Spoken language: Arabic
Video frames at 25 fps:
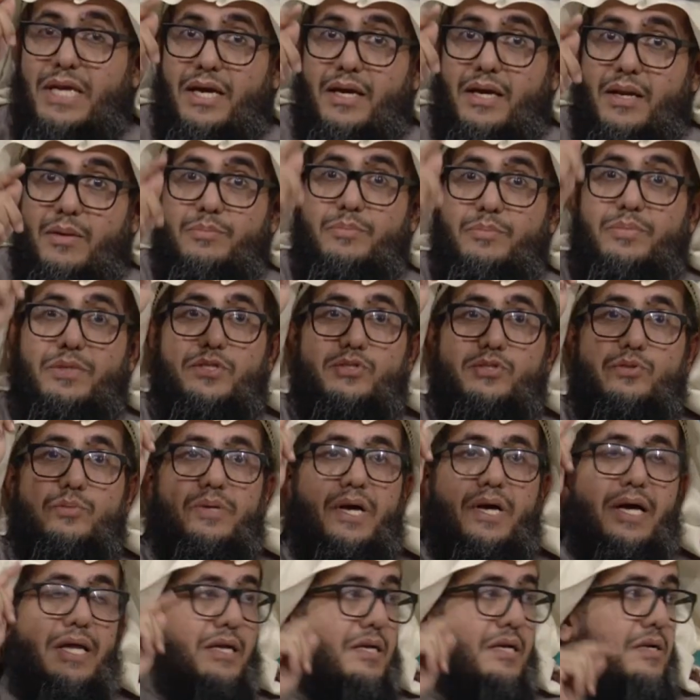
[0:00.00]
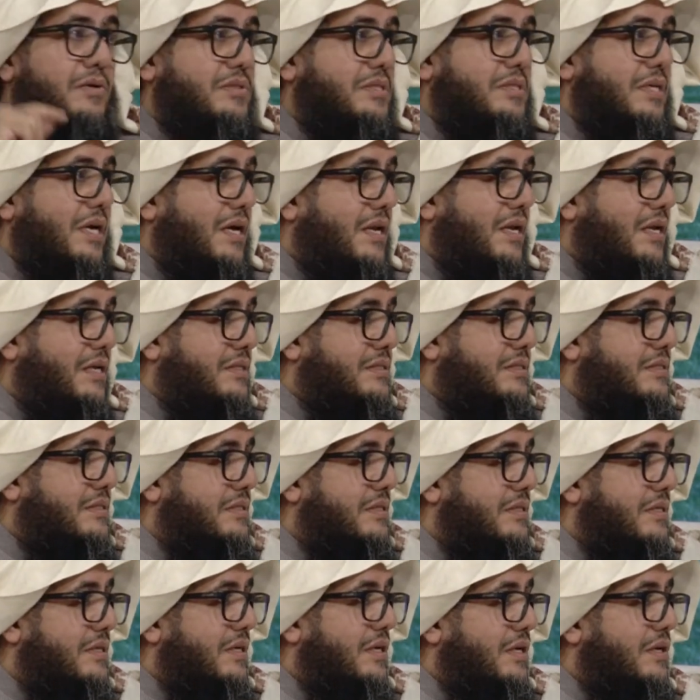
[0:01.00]
يا ربي سبحانك وتعاليت
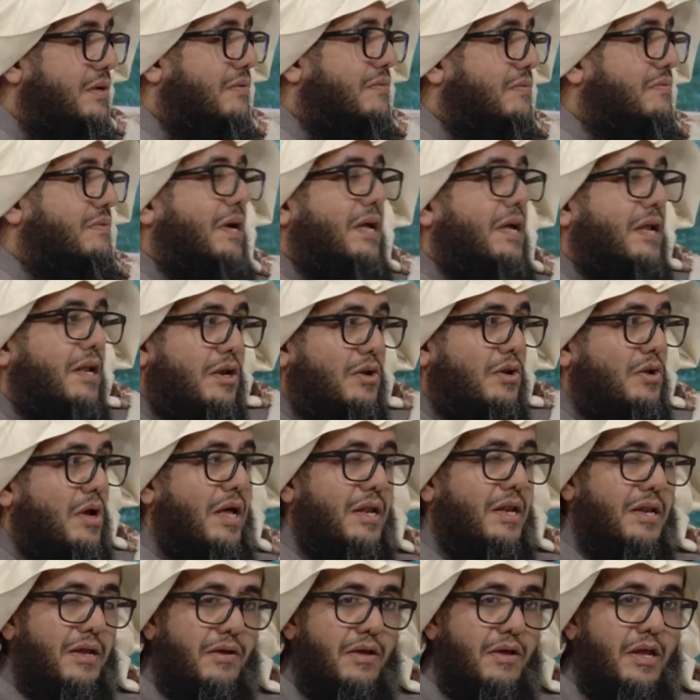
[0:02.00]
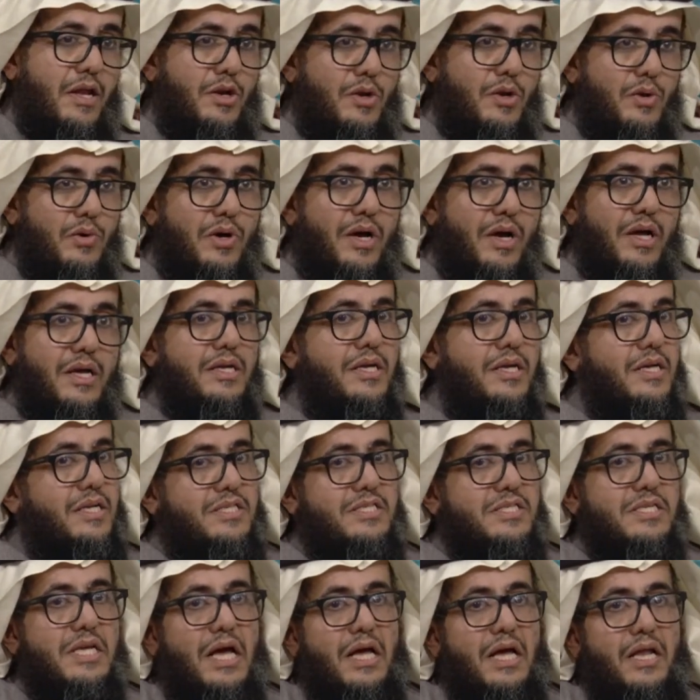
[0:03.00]
فاللغة هي
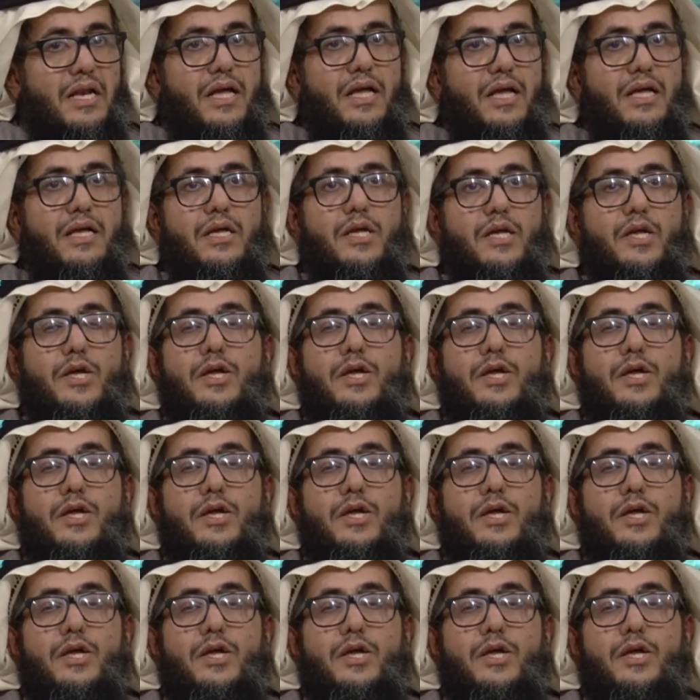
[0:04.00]
رسالة